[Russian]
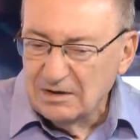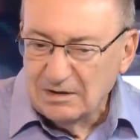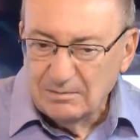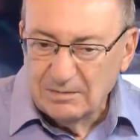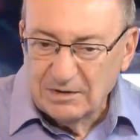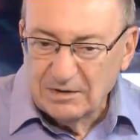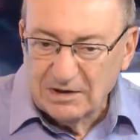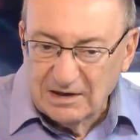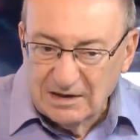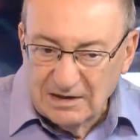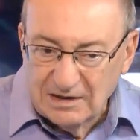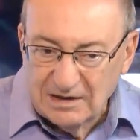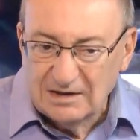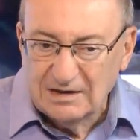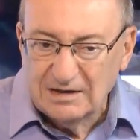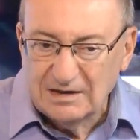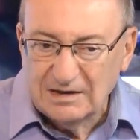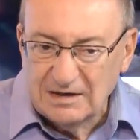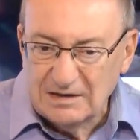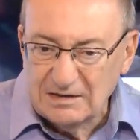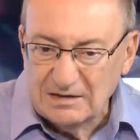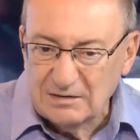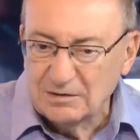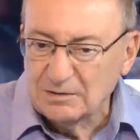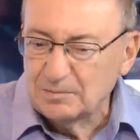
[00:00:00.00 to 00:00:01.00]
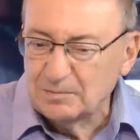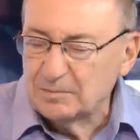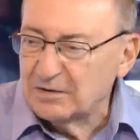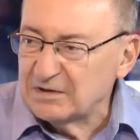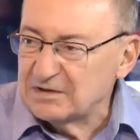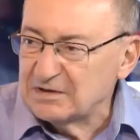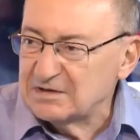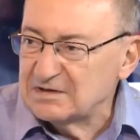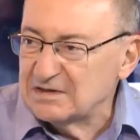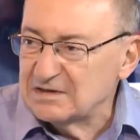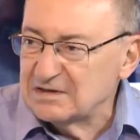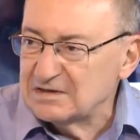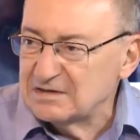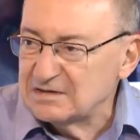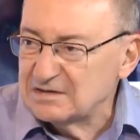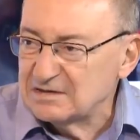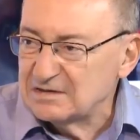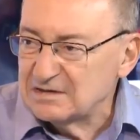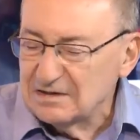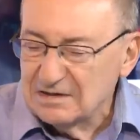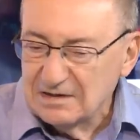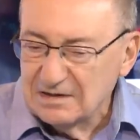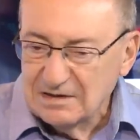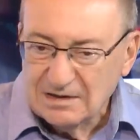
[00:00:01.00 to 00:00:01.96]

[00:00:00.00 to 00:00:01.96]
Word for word: параллельно идет процесс